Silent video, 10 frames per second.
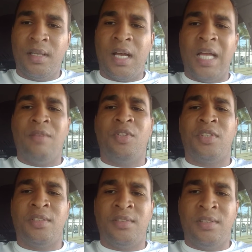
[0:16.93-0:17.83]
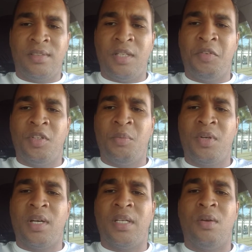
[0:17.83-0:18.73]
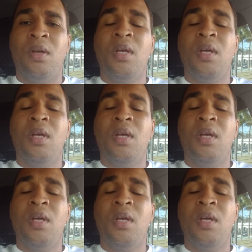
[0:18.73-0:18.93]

aí você se inscreveu no meu canal.